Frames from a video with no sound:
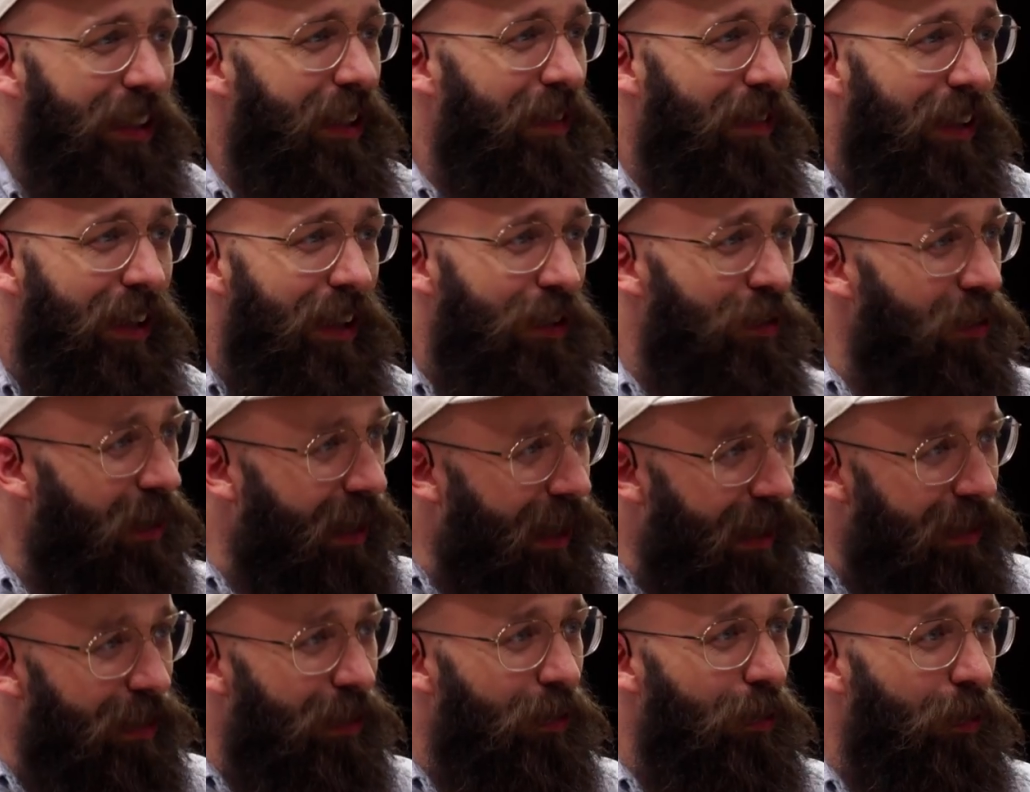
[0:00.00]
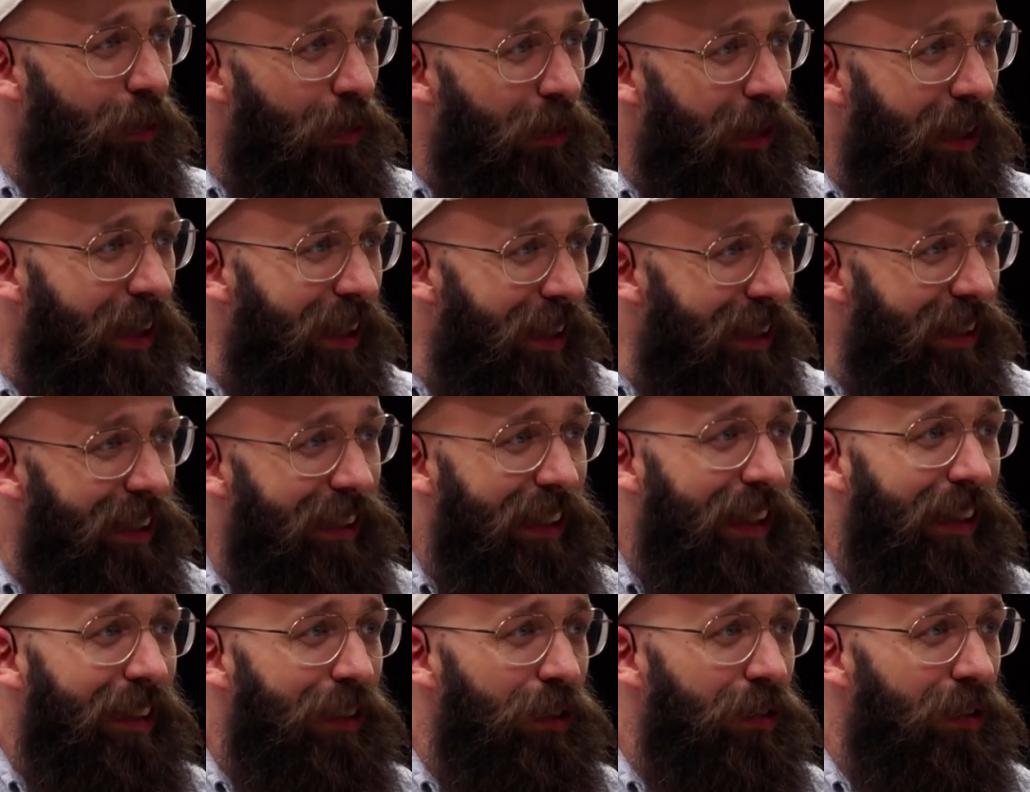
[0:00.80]
Ich war da schon Gasthörer,
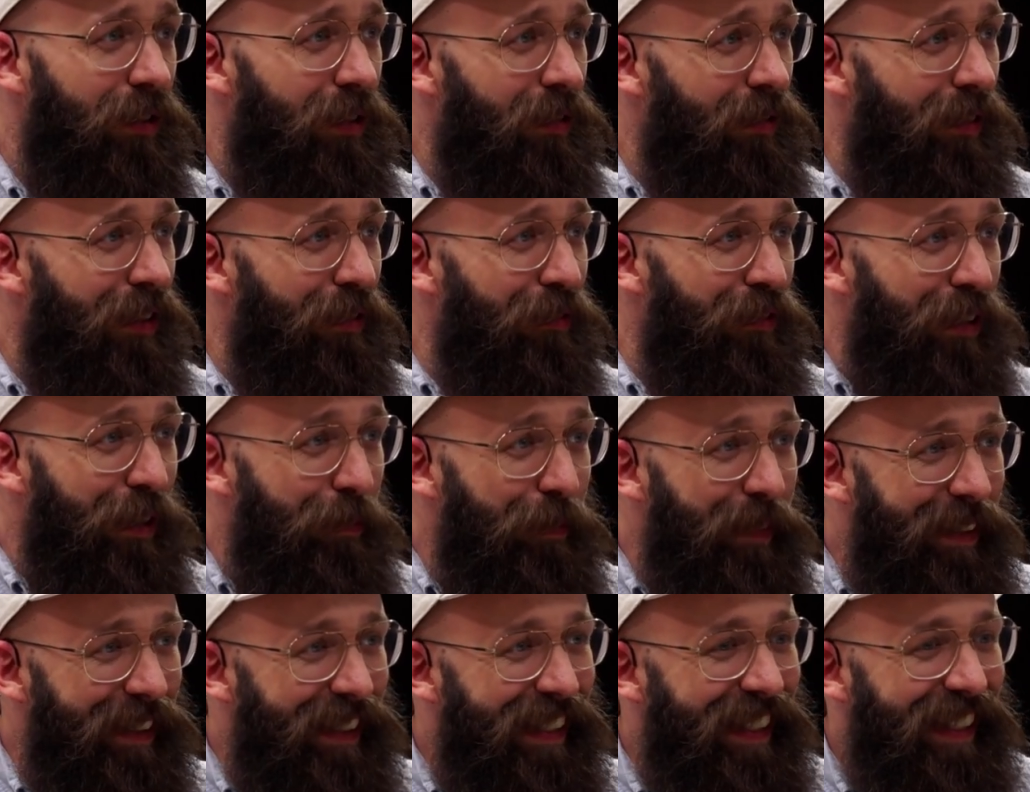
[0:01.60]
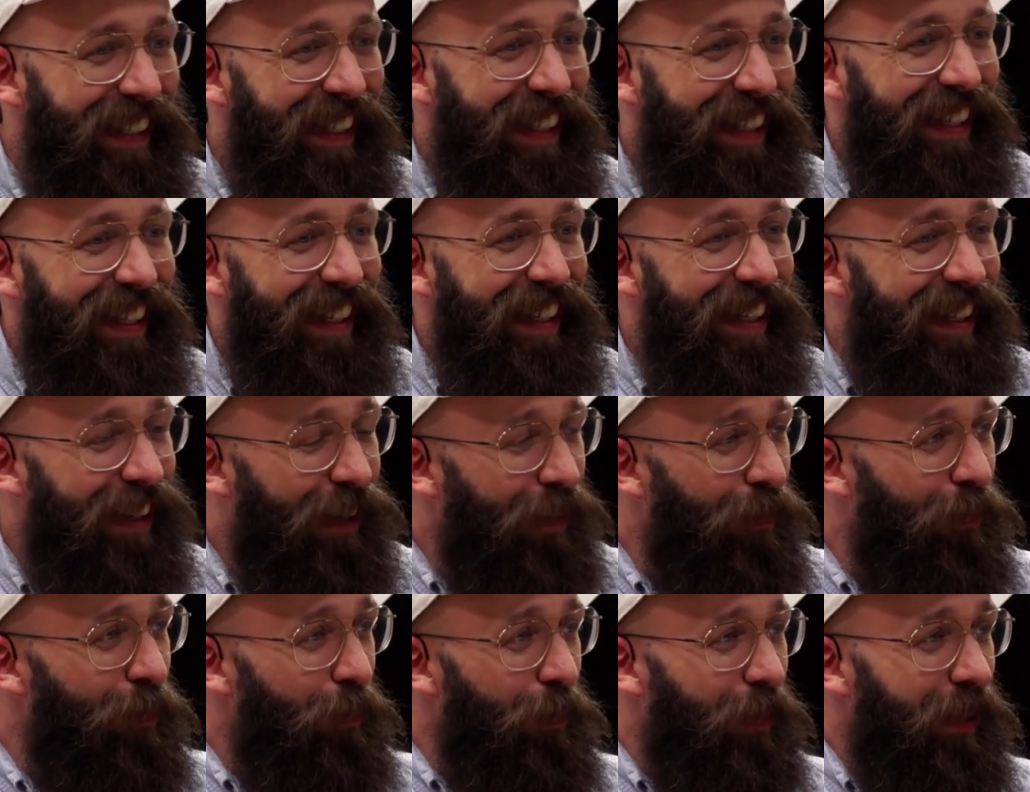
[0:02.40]
ich hatte schon zwei Filme äh,
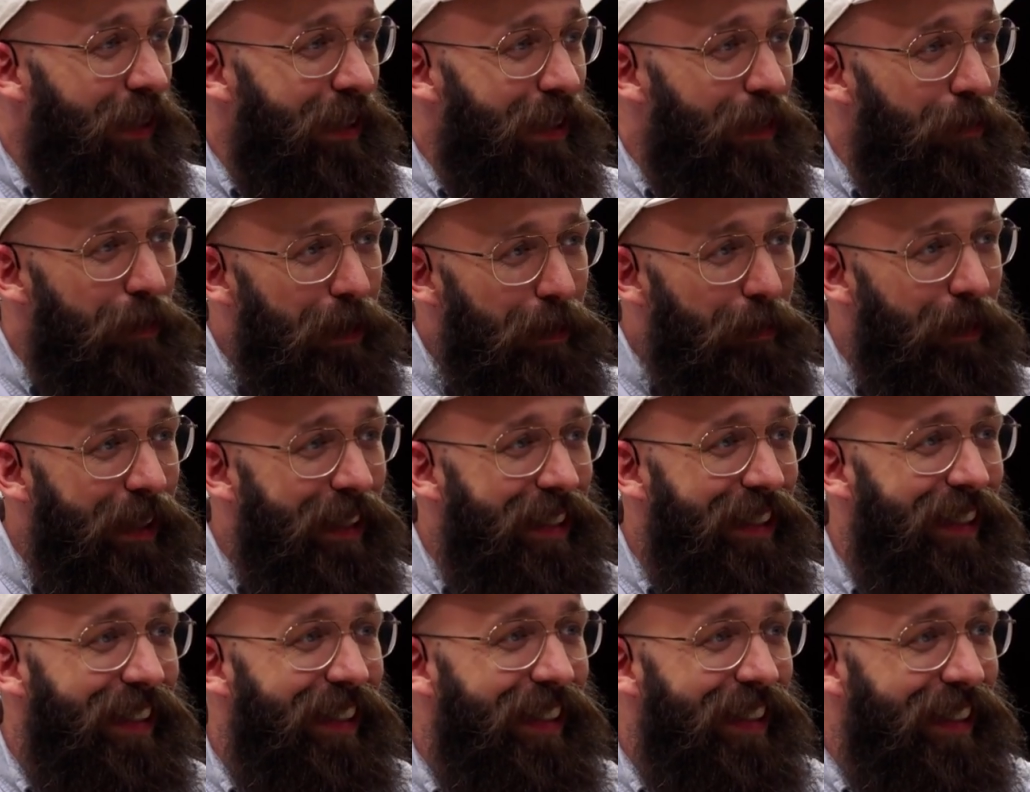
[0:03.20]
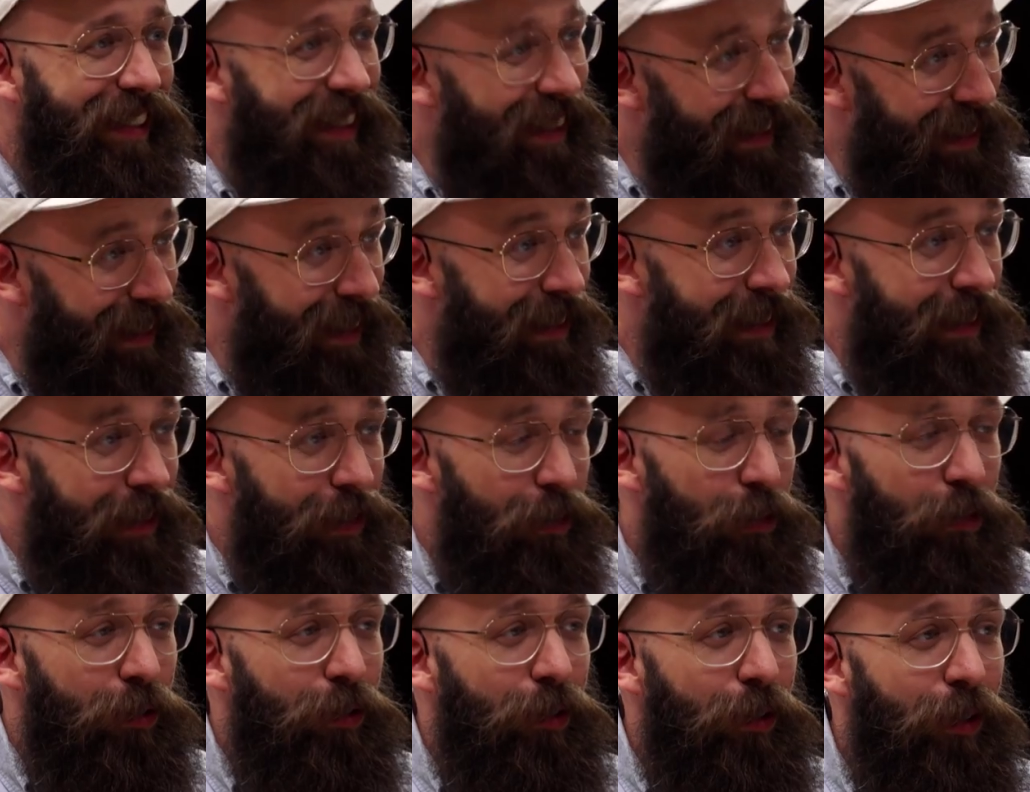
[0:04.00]
auf 35 mm da gedreht als
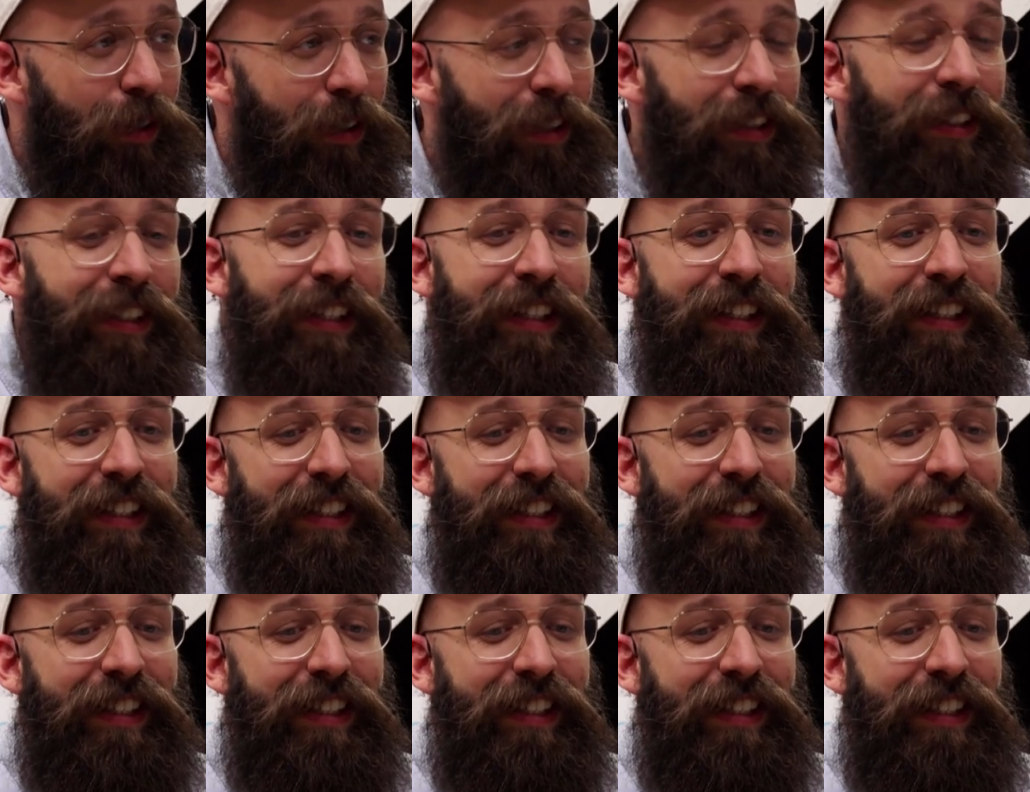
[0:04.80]
Regisseur.